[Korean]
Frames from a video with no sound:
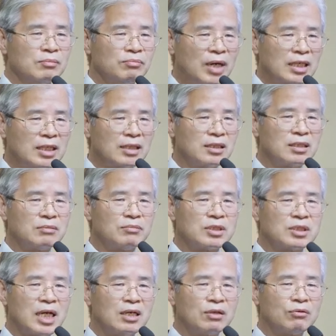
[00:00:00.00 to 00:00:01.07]
받아들이면
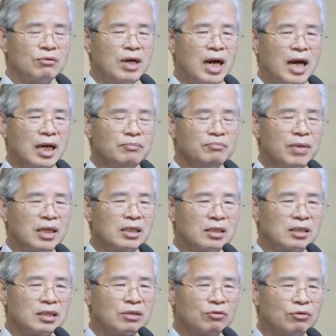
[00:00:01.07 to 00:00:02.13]
살고 안
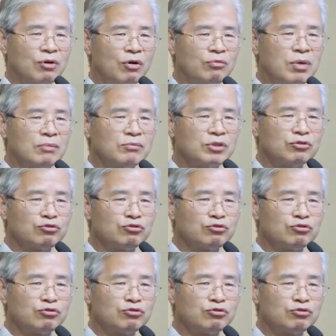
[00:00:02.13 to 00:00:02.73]
받아들이고 거부하면